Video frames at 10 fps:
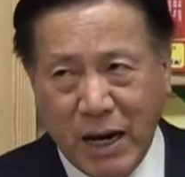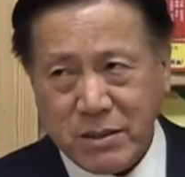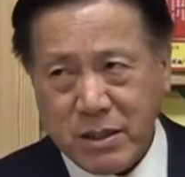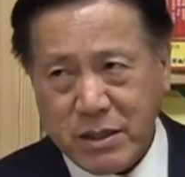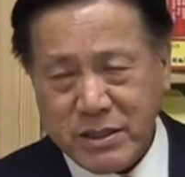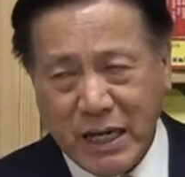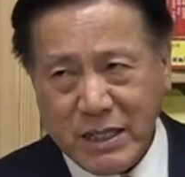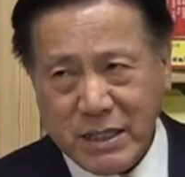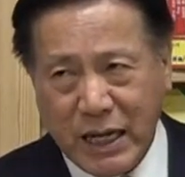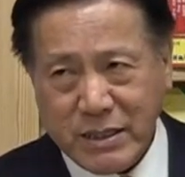마을,
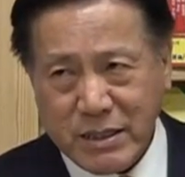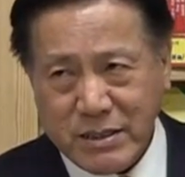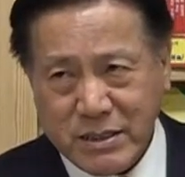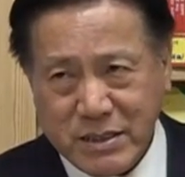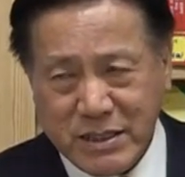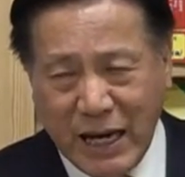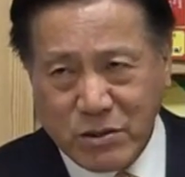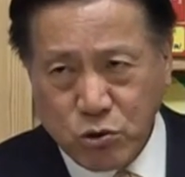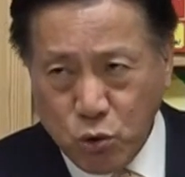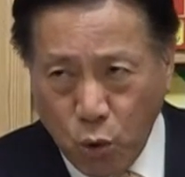자기가
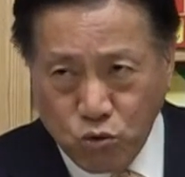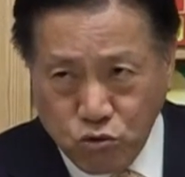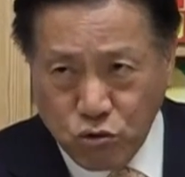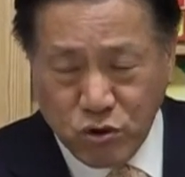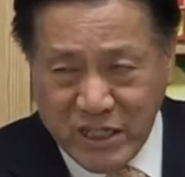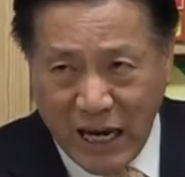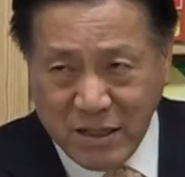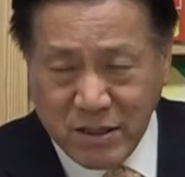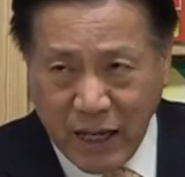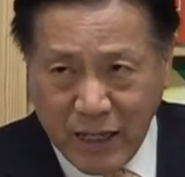사는 소국,
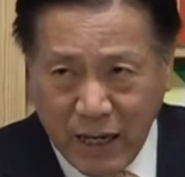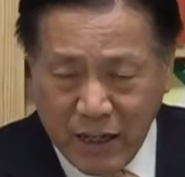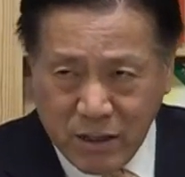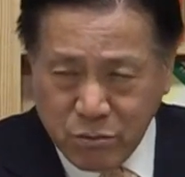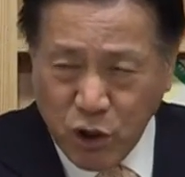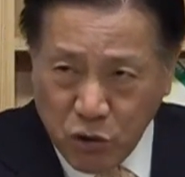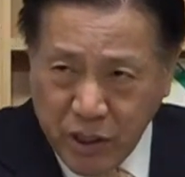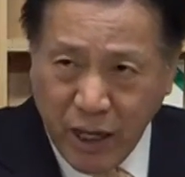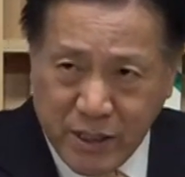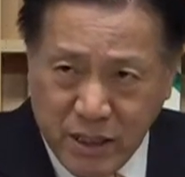작은 나라 그럼
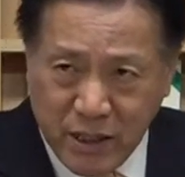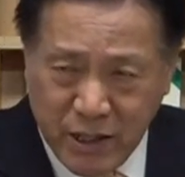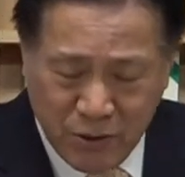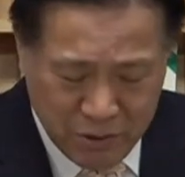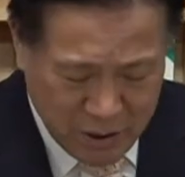경계가 있잖아요.